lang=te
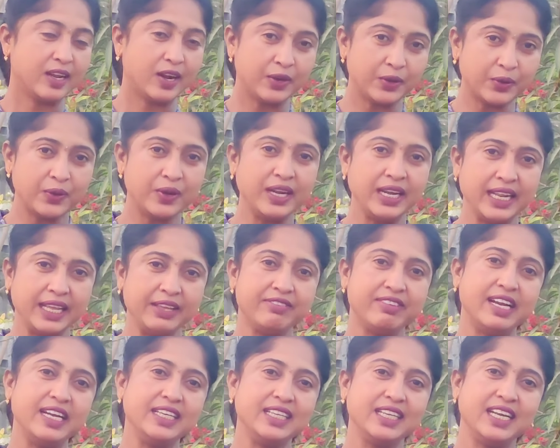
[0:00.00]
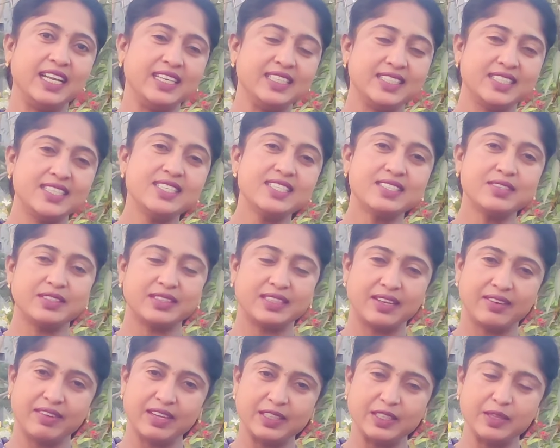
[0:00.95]
నాట్ ఓన్లీ ఫర్టిలైజర్స్
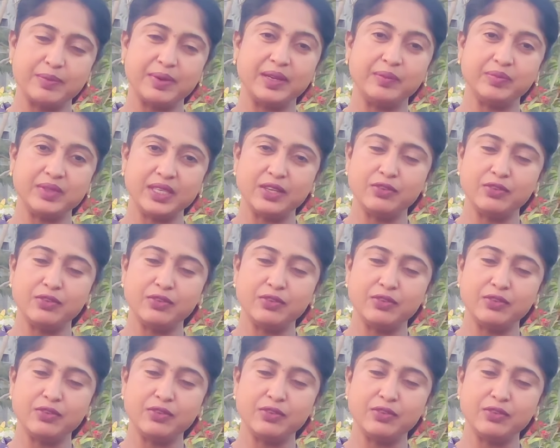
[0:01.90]
తర్వాత మనం